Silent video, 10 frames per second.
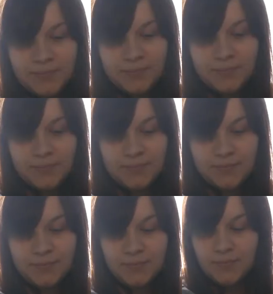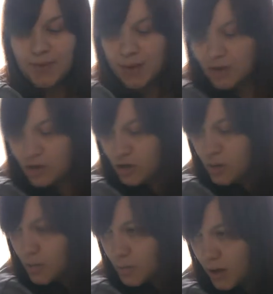общей площадью
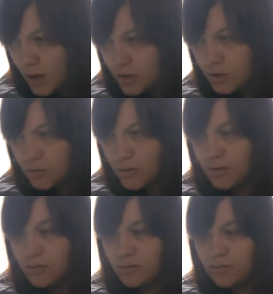56 квадратных метров.